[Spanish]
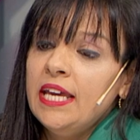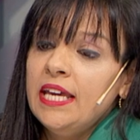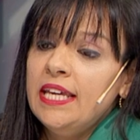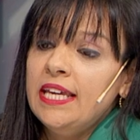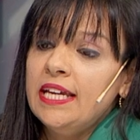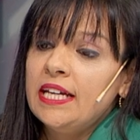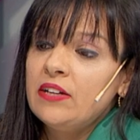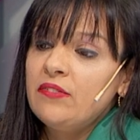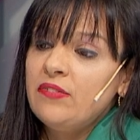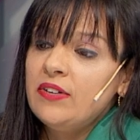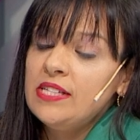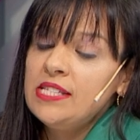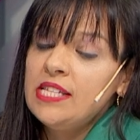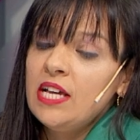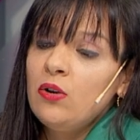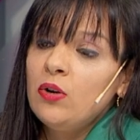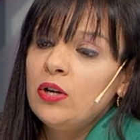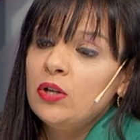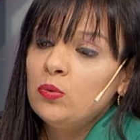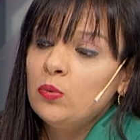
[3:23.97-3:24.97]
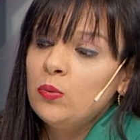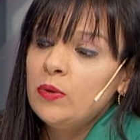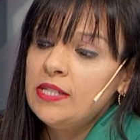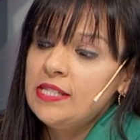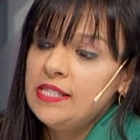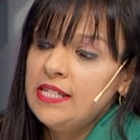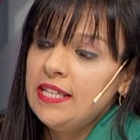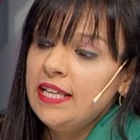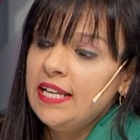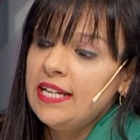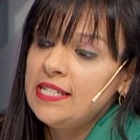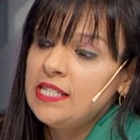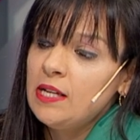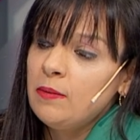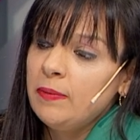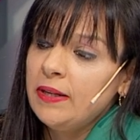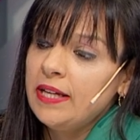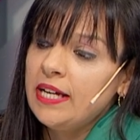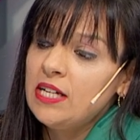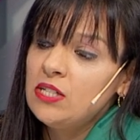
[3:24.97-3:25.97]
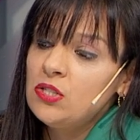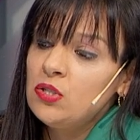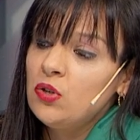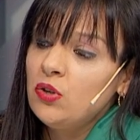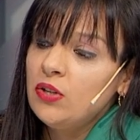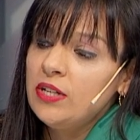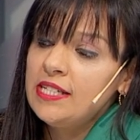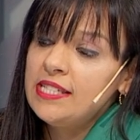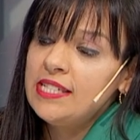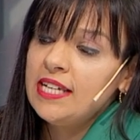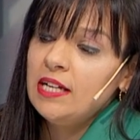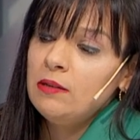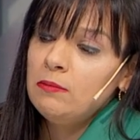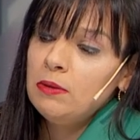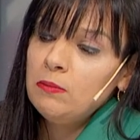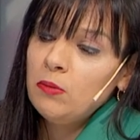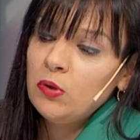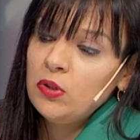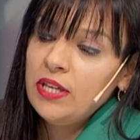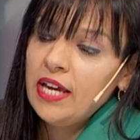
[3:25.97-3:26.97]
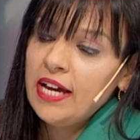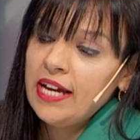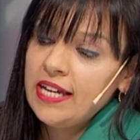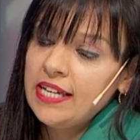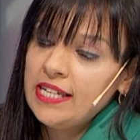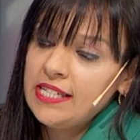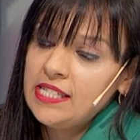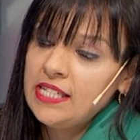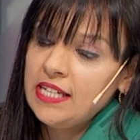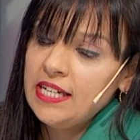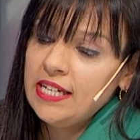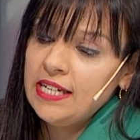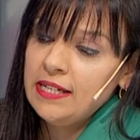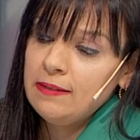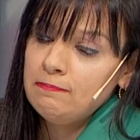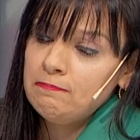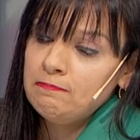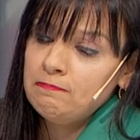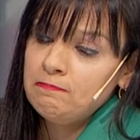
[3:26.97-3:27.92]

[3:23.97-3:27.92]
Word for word: Y en referencia a lo que tú decís de las aplicaciones, el mismo día que se,